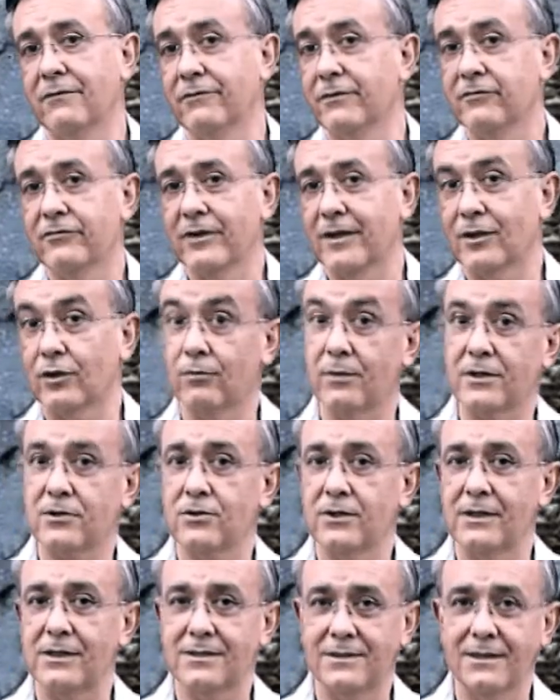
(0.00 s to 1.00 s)
viver numa
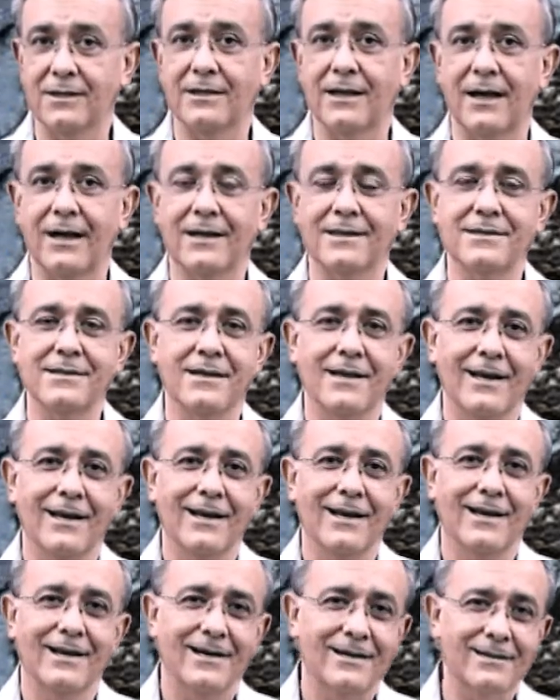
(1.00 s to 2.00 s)
cidade
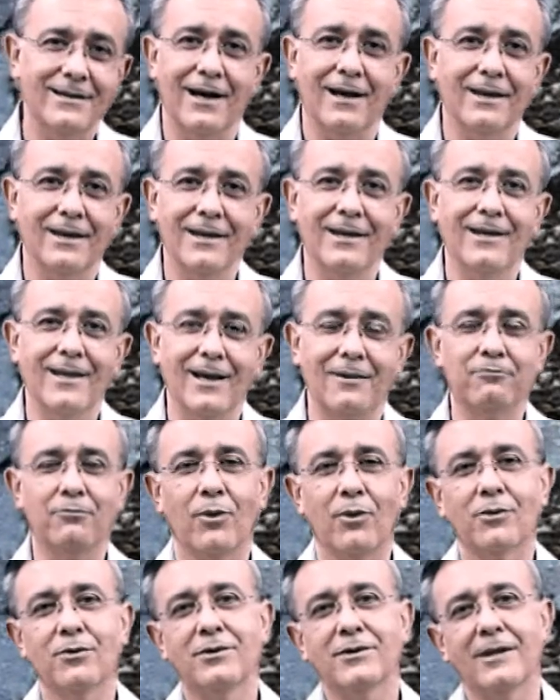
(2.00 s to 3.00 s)
daqui a
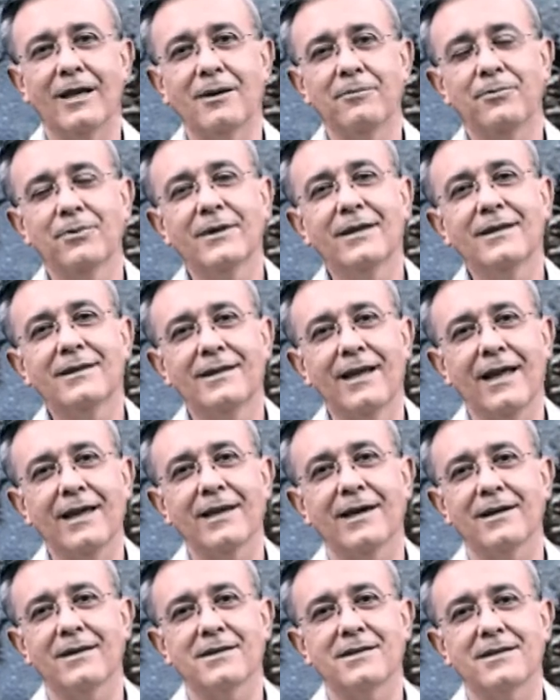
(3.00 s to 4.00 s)
pouco tempo que
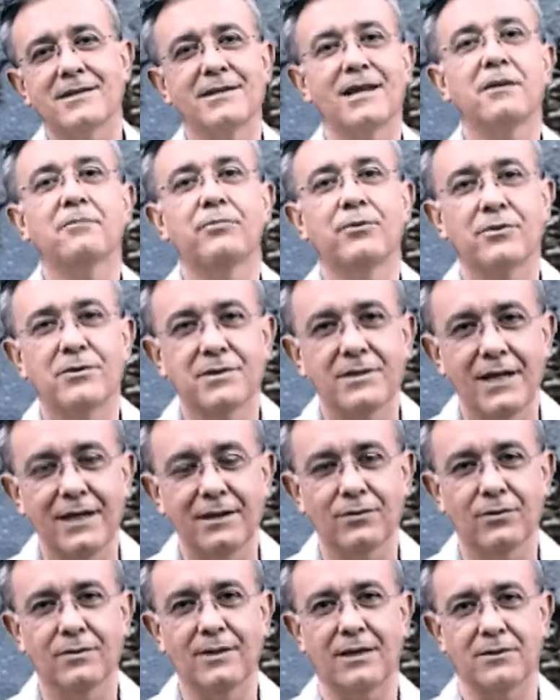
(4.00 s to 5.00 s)
tenha
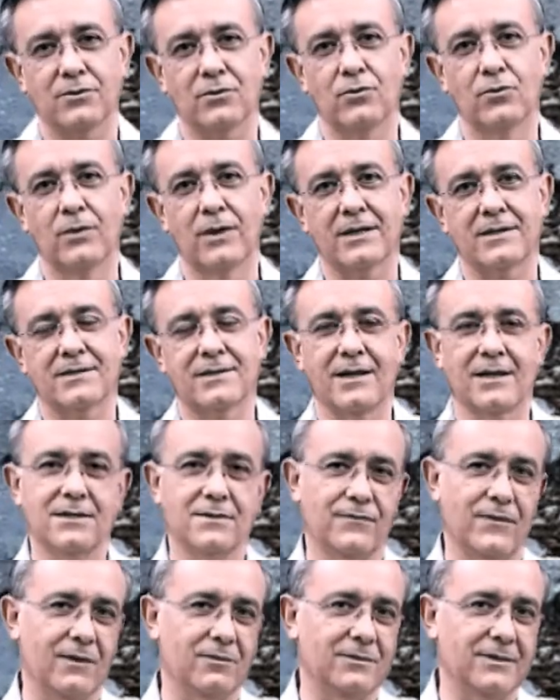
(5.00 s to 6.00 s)
100% das ruas
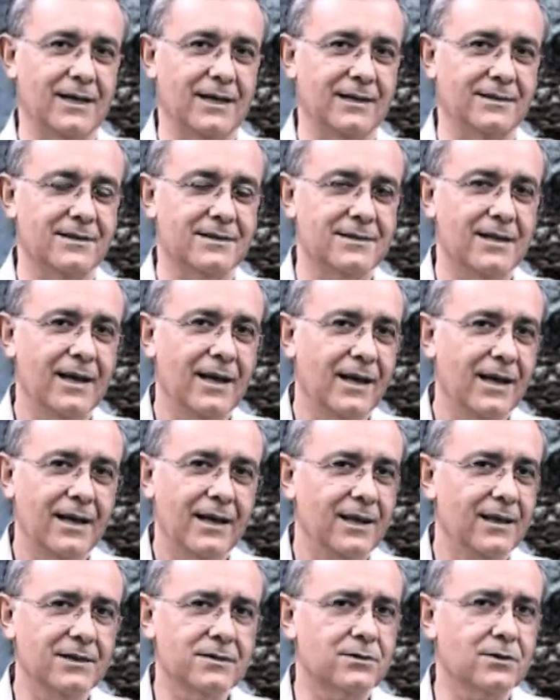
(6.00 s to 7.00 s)
asfaltadas.
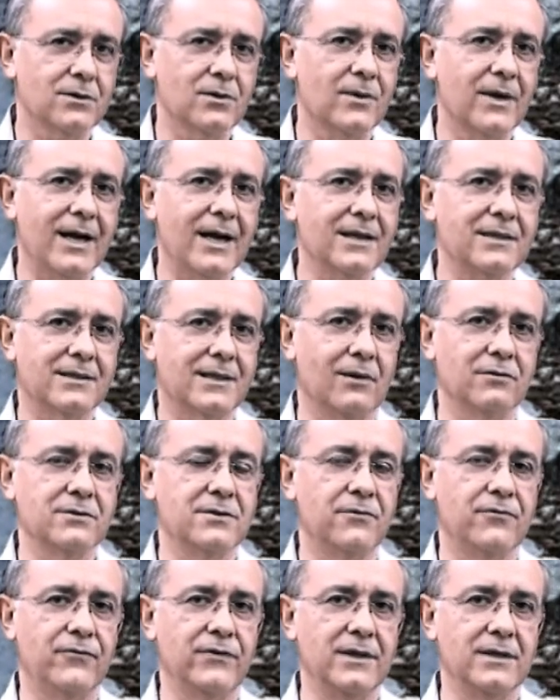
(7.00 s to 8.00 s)
Isso não é tão
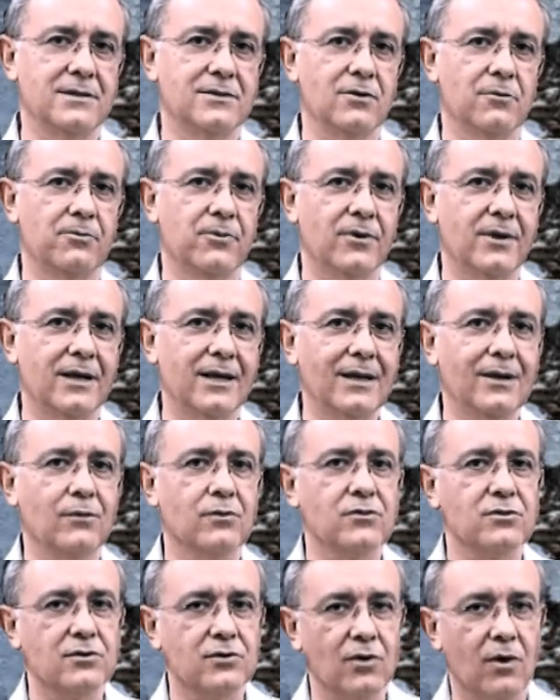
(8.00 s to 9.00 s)
difícil, porque
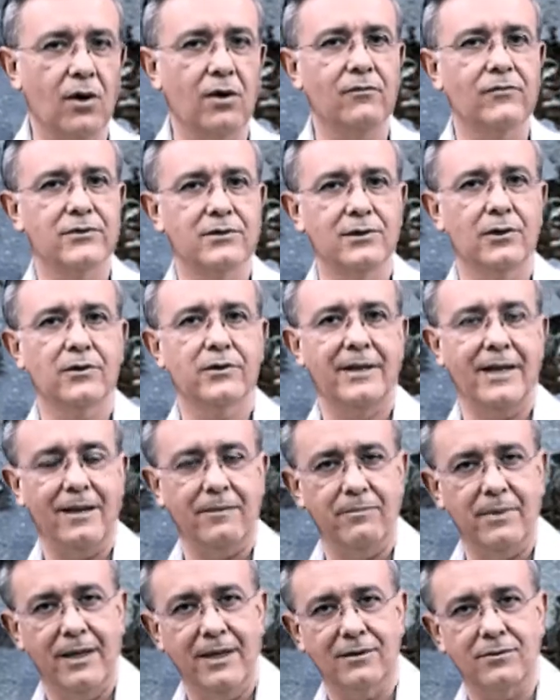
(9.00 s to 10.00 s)
os novos
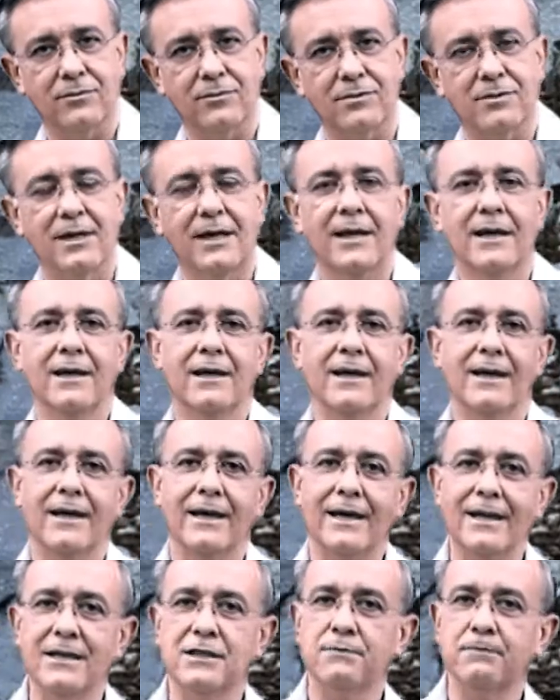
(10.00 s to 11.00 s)
loteamentos,
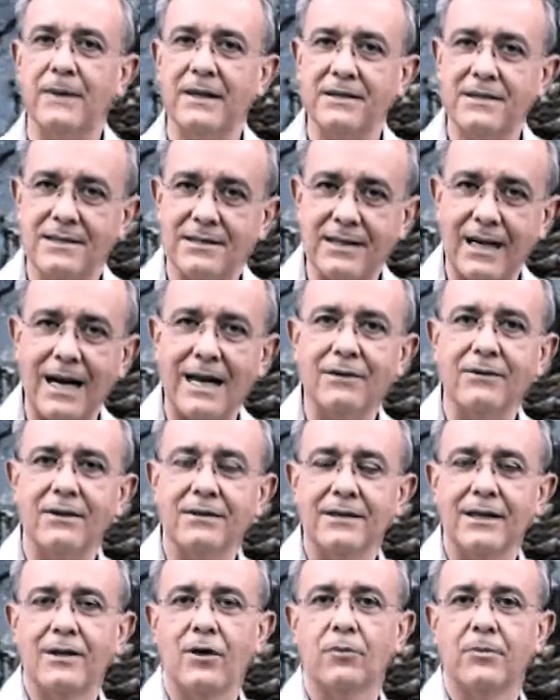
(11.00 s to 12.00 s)
eles passaram a
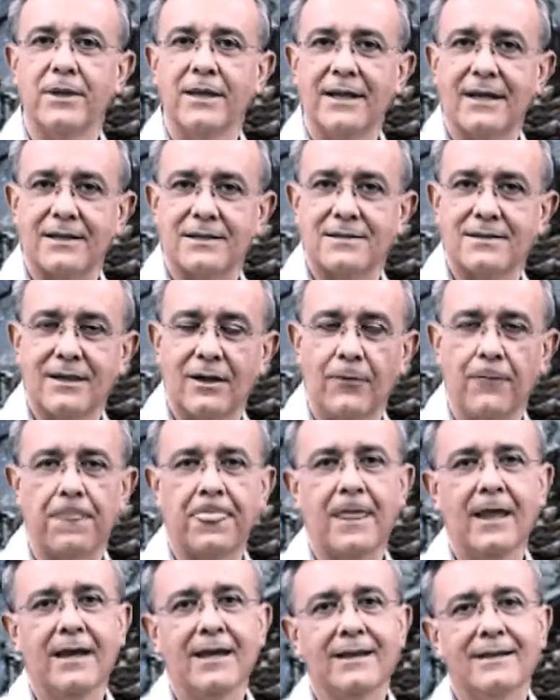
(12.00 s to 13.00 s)
ter a obrigação
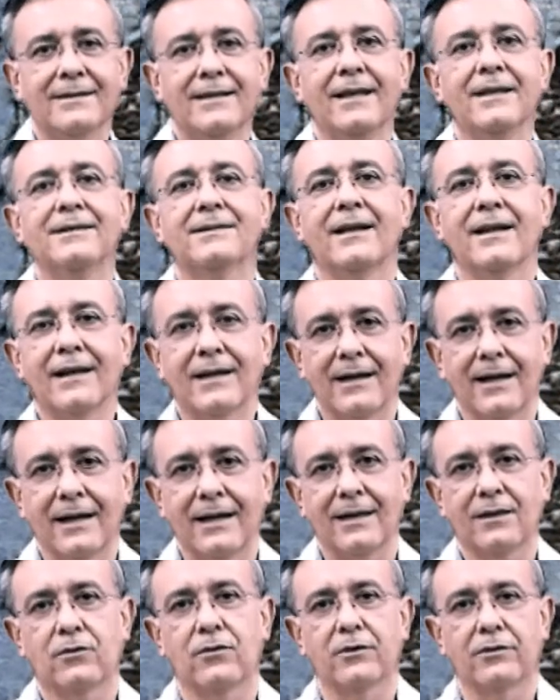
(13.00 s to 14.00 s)
de
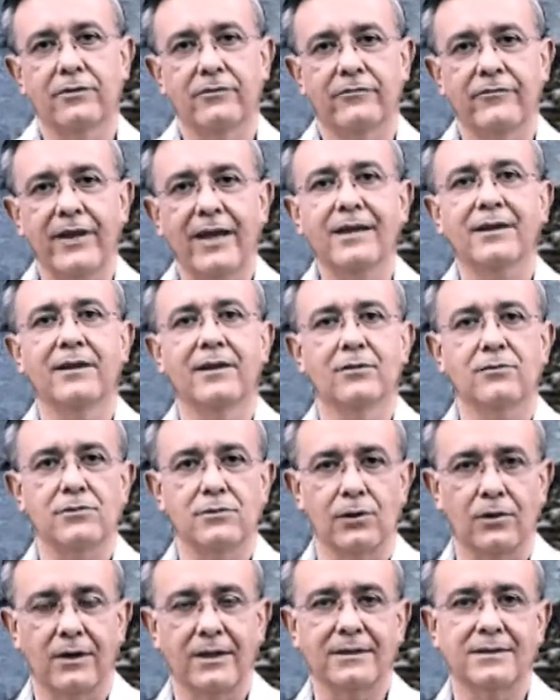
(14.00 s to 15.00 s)
entregar, quando vendem os
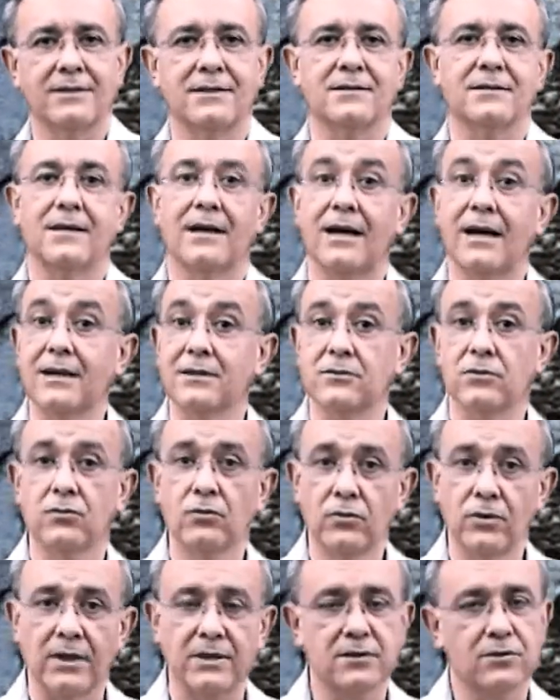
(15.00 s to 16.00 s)
lotes, as
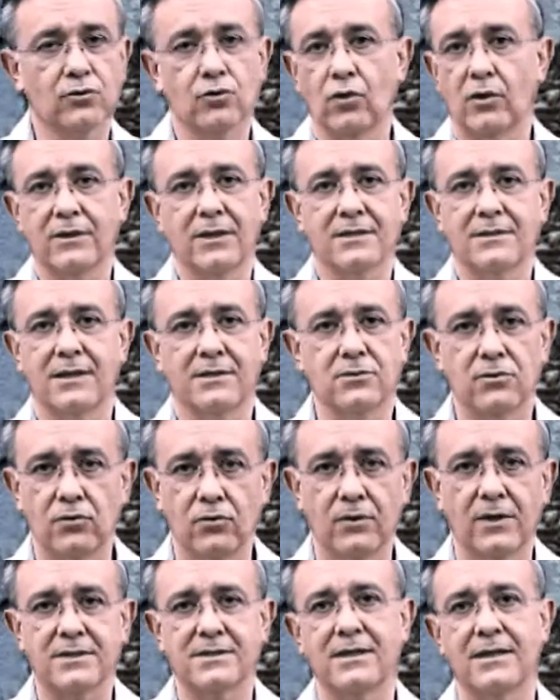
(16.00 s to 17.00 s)
ruas, todas as
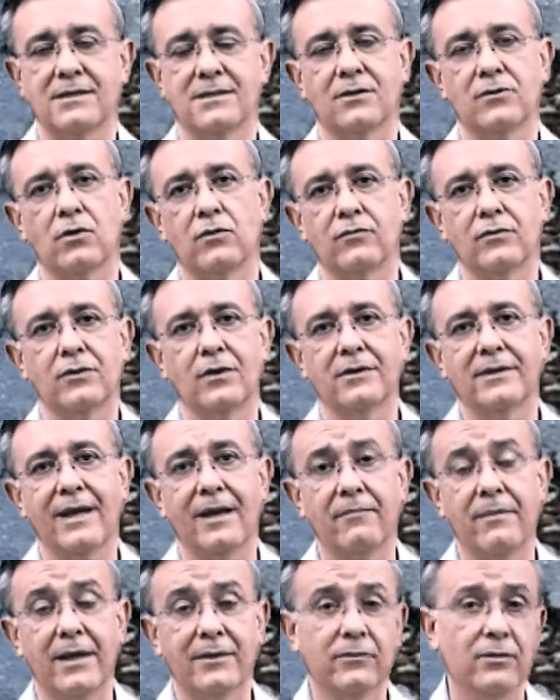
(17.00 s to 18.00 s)
ruas desse novo
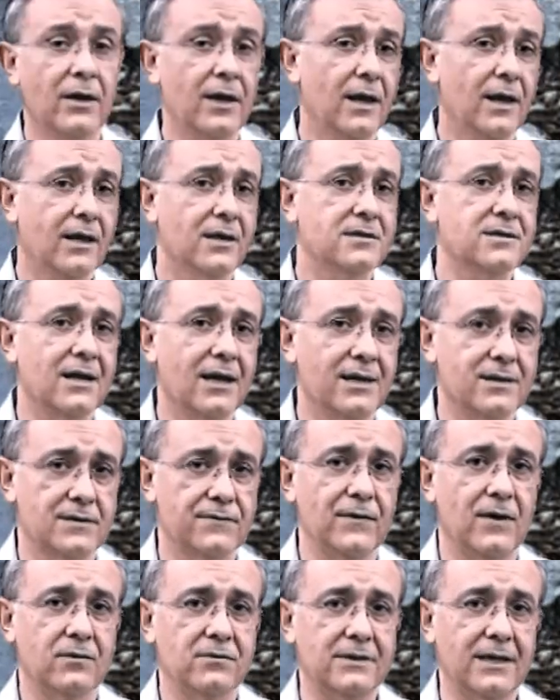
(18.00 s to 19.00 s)
loteamento já
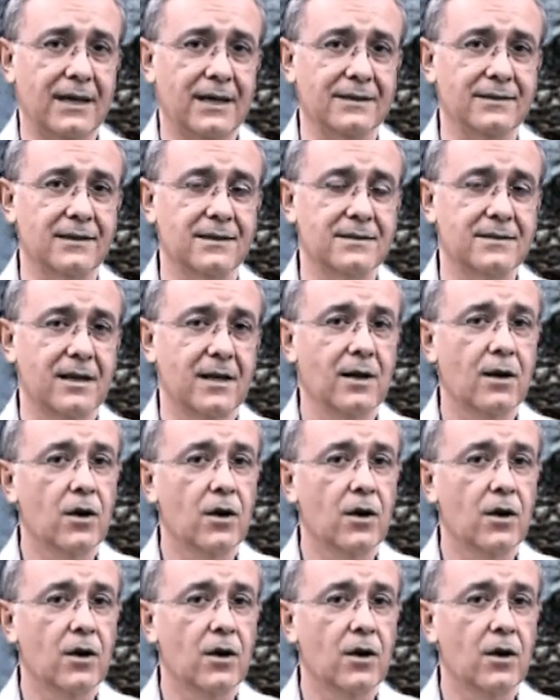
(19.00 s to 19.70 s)
asfaltadas.